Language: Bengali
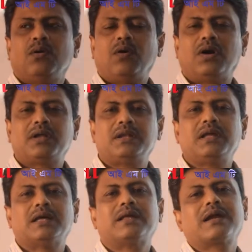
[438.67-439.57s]
or
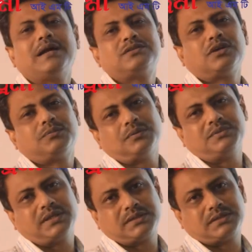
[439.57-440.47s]
any other kinds of
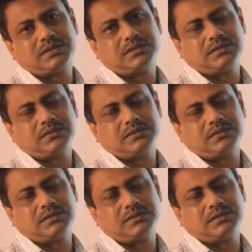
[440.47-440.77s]
object.